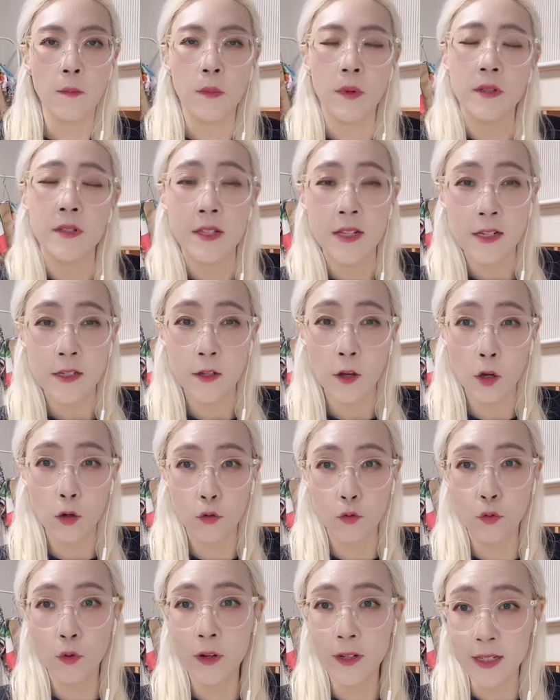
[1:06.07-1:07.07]
며칠
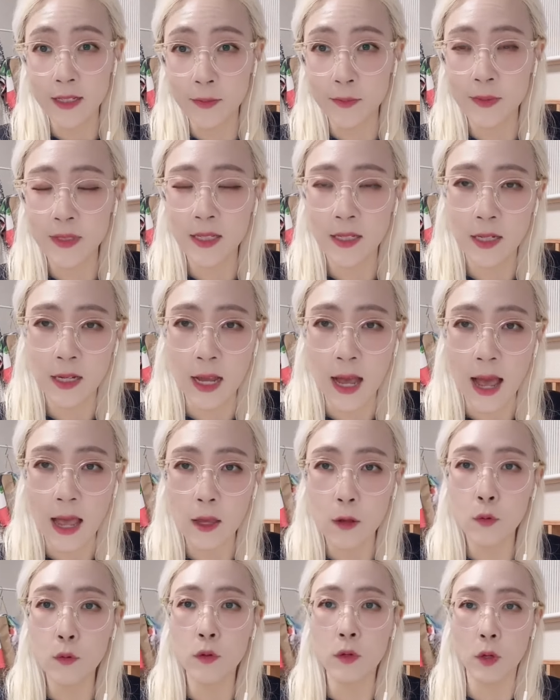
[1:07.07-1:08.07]
전 9월 27일
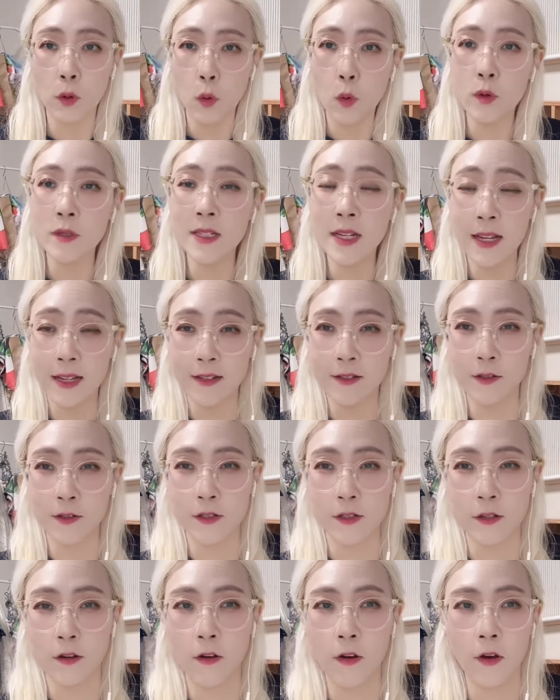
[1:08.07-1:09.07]
아이온큐 호재가
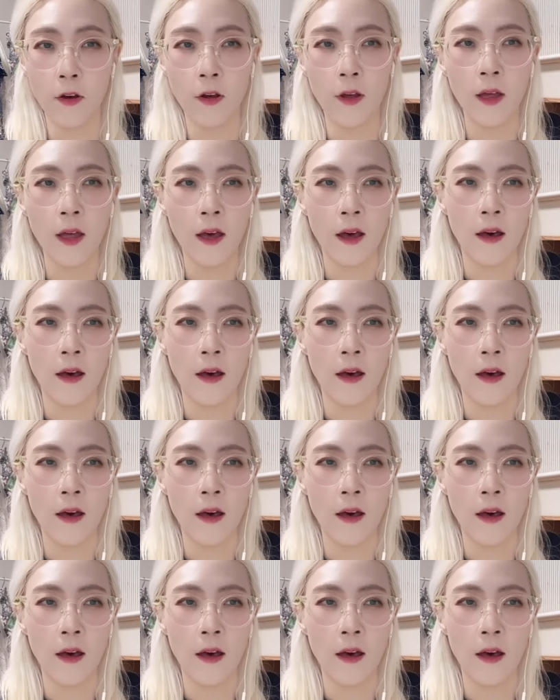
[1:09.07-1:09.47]
있었죠.